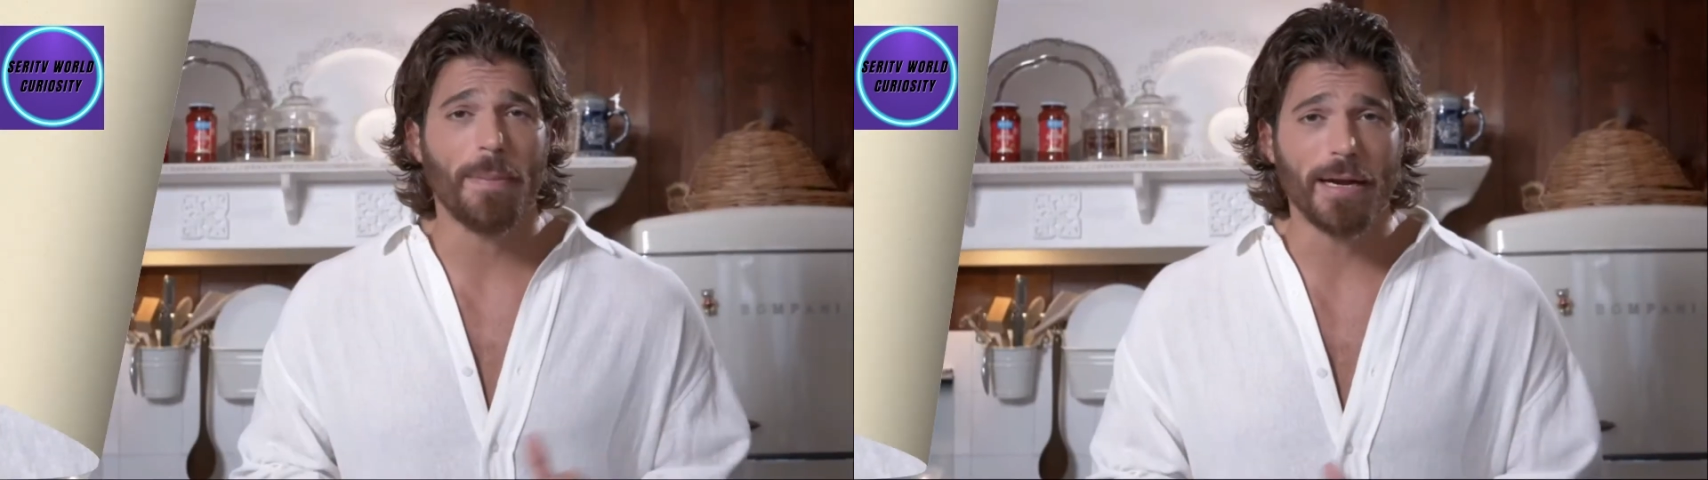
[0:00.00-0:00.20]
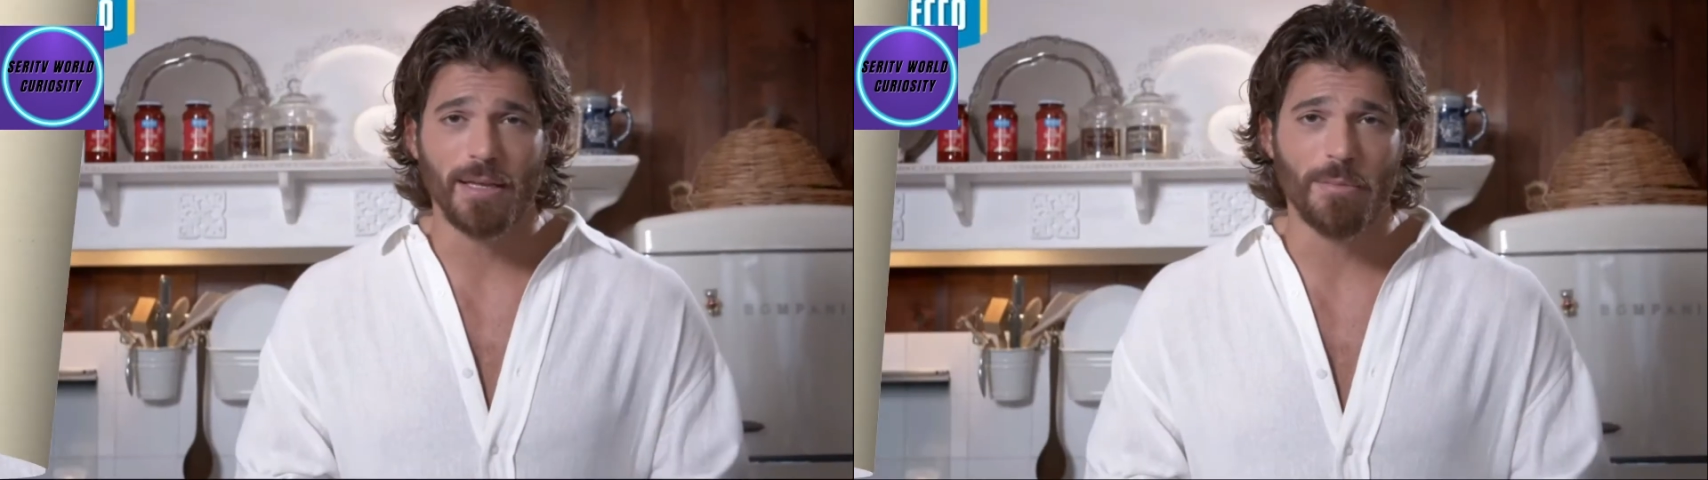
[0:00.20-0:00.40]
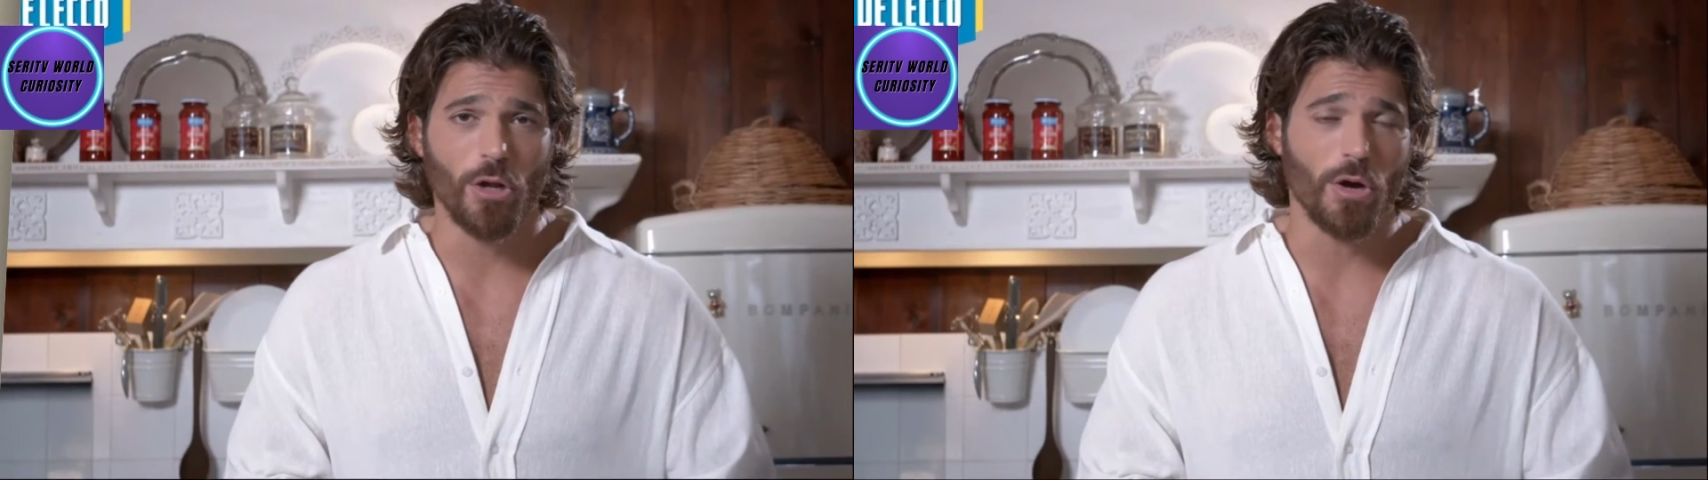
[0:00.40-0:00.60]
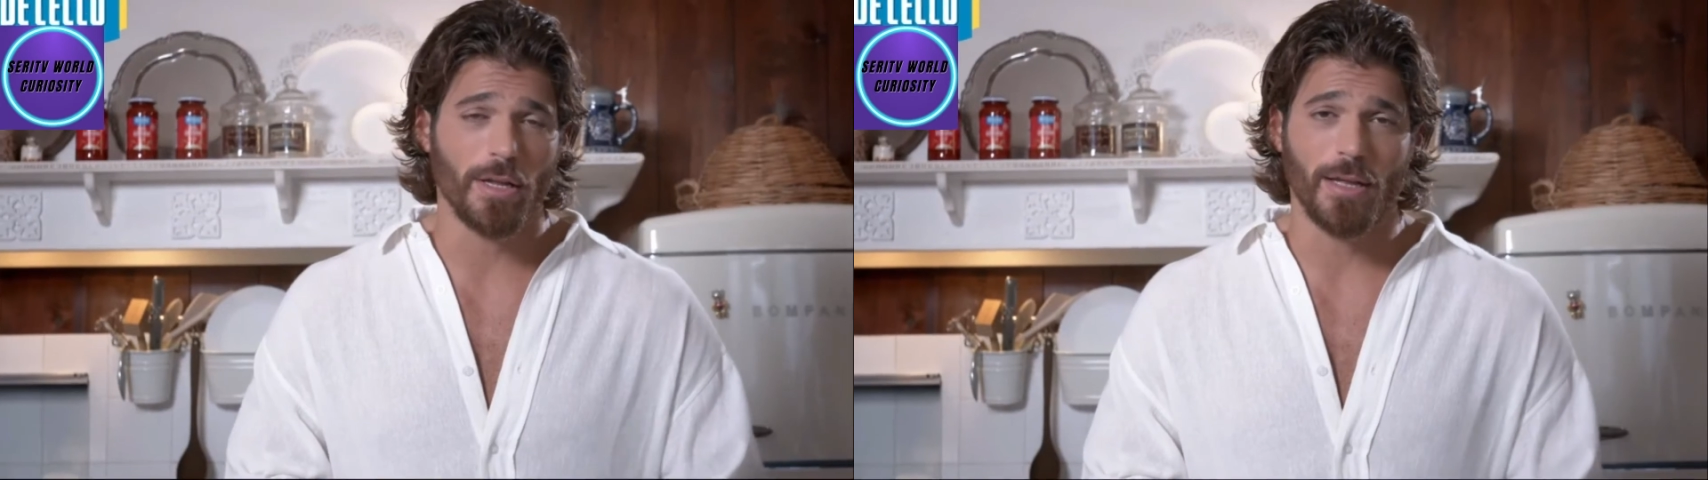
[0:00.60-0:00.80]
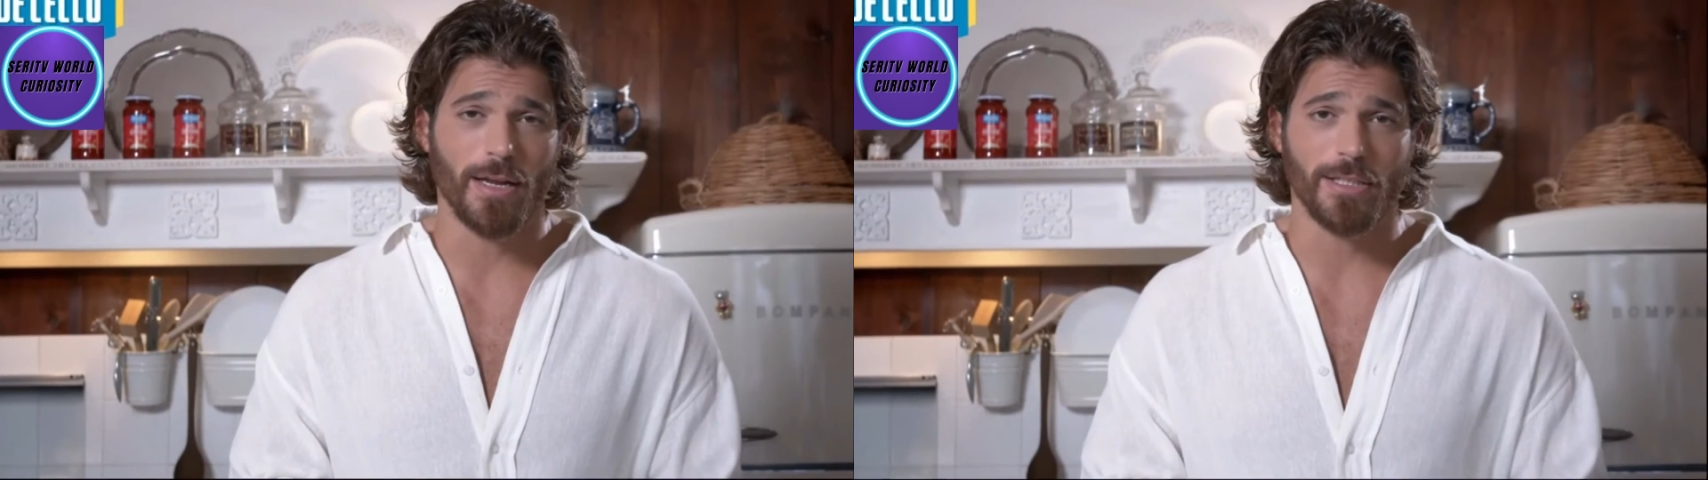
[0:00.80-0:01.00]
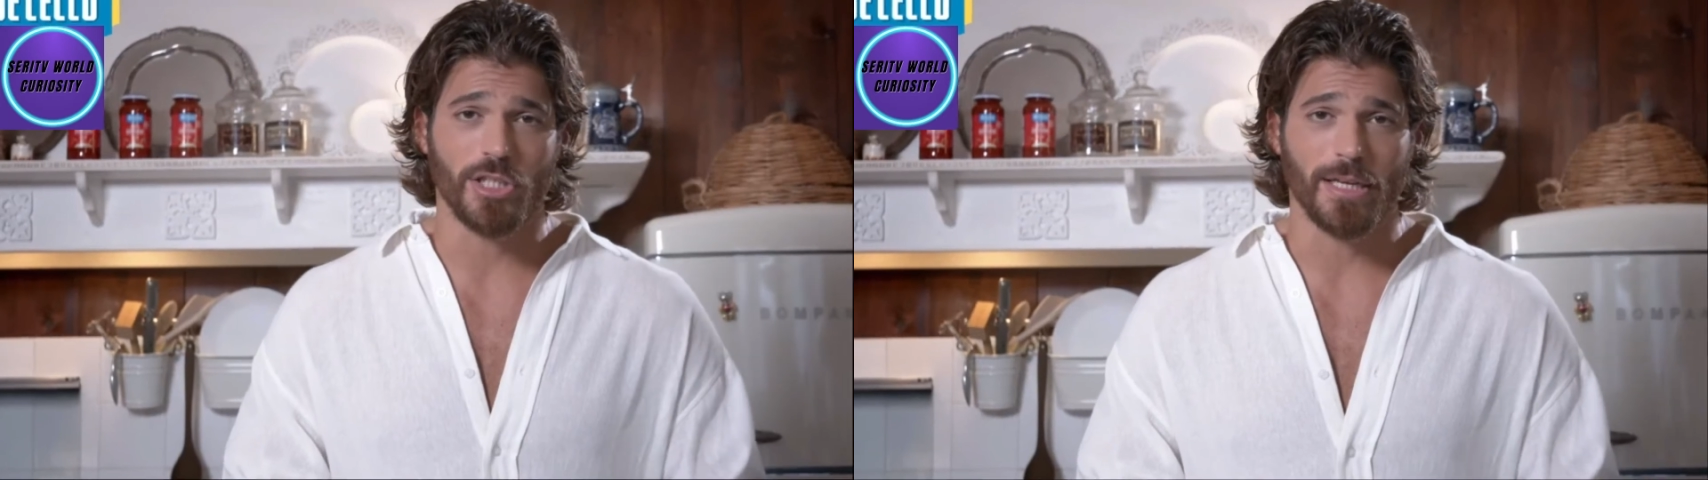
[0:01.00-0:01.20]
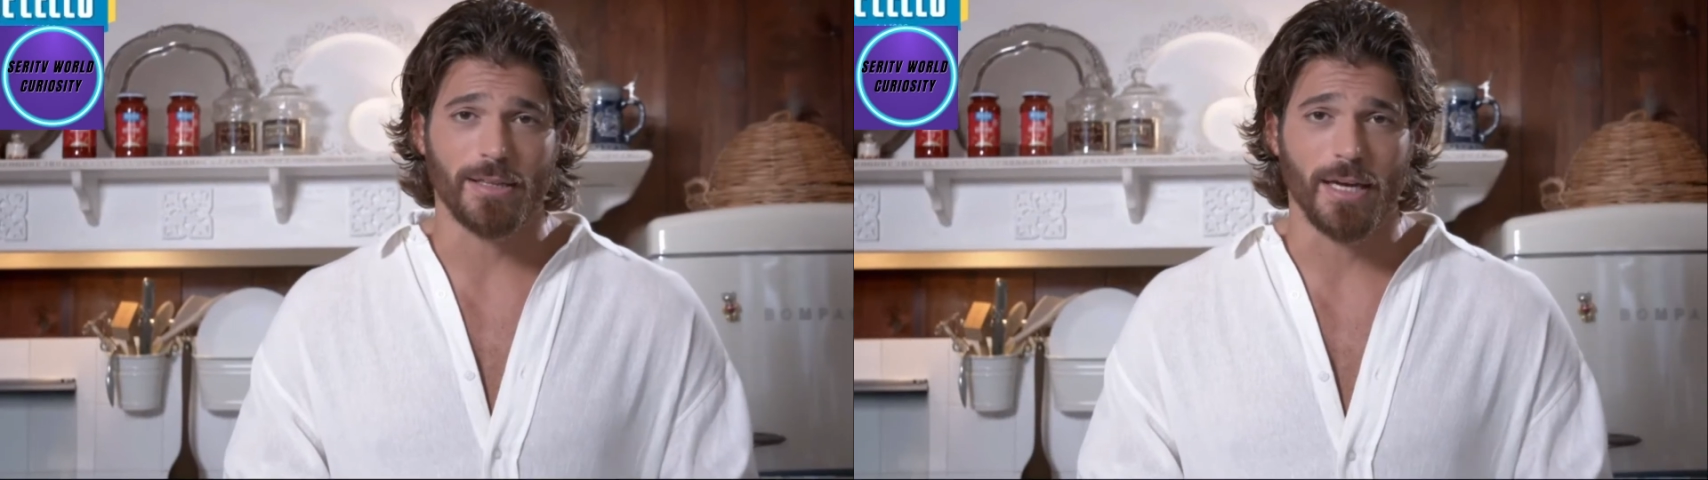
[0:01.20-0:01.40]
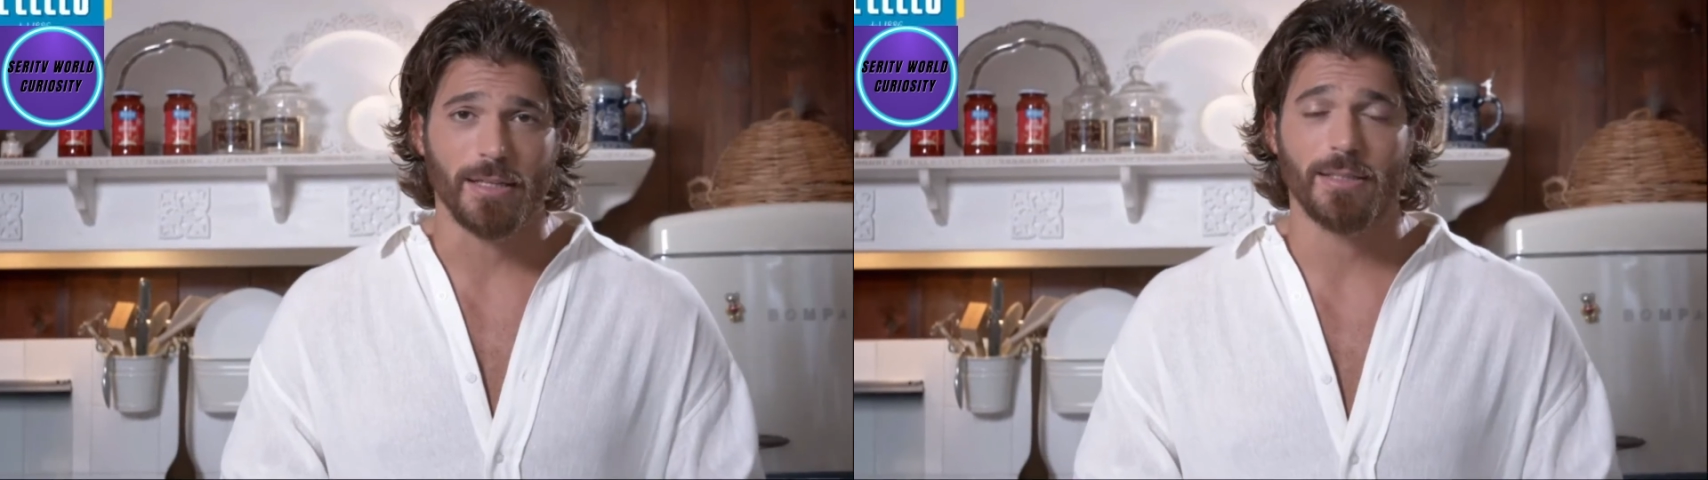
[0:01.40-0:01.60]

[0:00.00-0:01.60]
parte migliore della ricetta.